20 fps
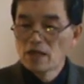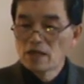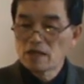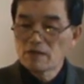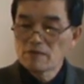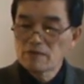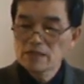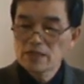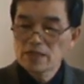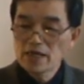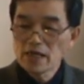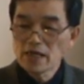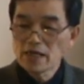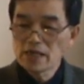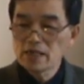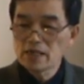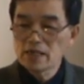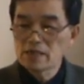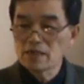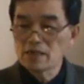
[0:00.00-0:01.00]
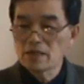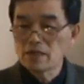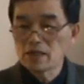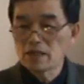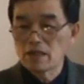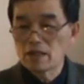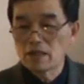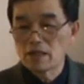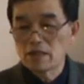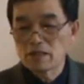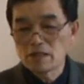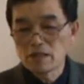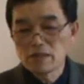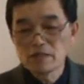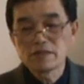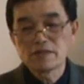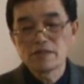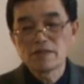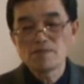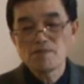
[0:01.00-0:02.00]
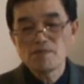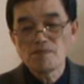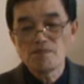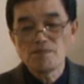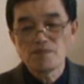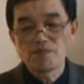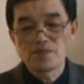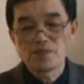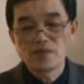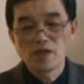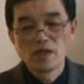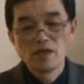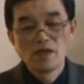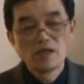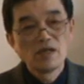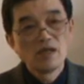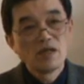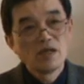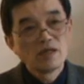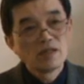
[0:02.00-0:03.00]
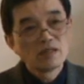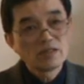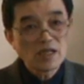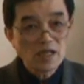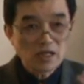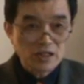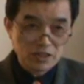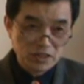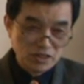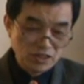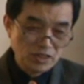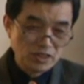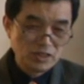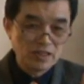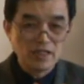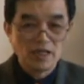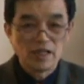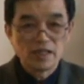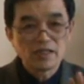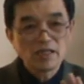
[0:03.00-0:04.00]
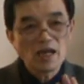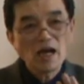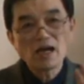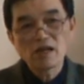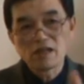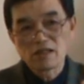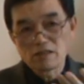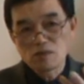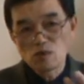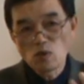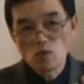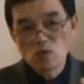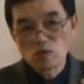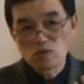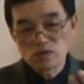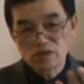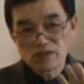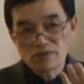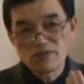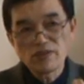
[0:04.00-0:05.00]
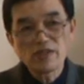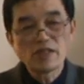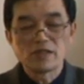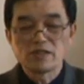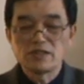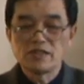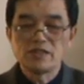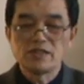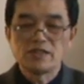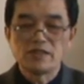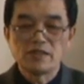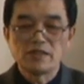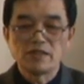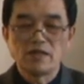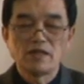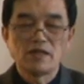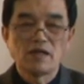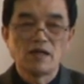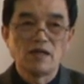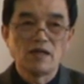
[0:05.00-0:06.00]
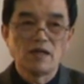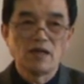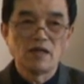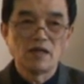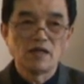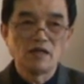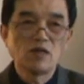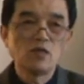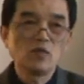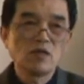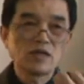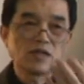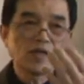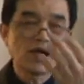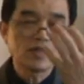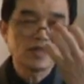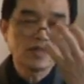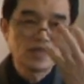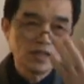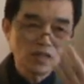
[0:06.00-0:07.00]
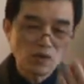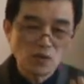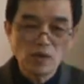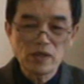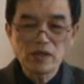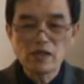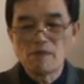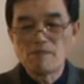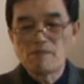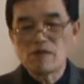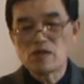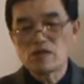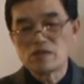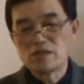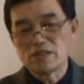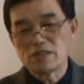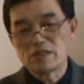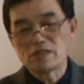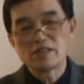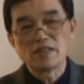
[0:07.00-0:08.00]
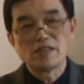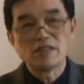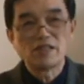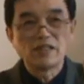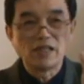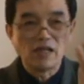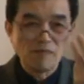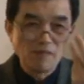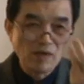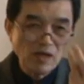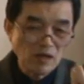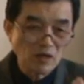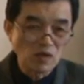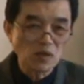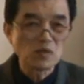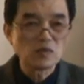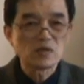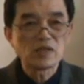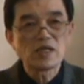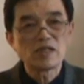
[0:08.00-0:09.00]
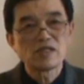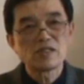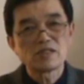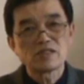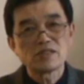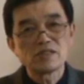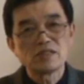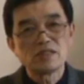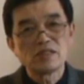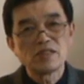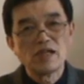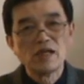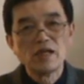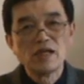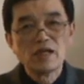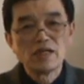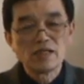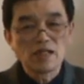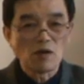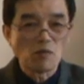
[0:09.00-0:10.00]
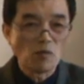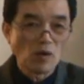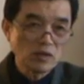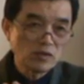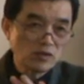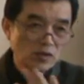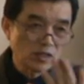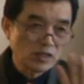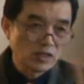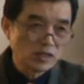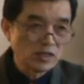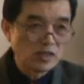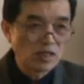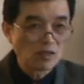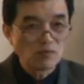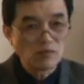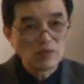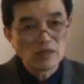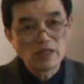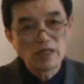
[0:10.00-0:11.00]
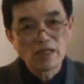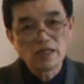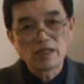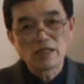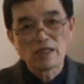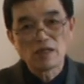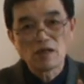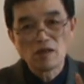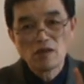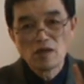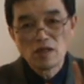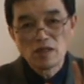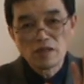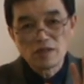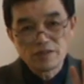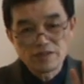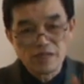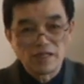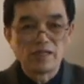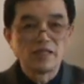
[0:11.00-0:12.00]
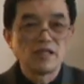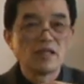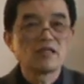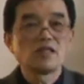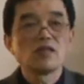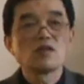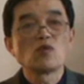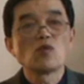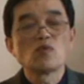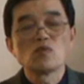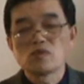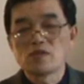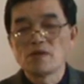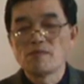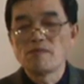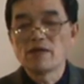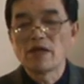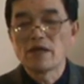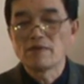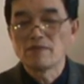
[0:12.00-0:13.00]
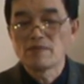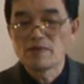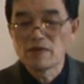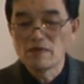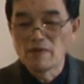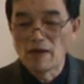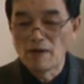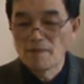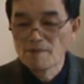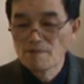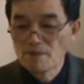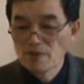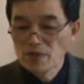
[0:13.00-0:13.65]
那么这样一个特征，这个时期啊，它和动物是非常接近的啊，因为它器官也没有形成，也没有后天的智力，它完全体现为一个简单的动物生命，对吧？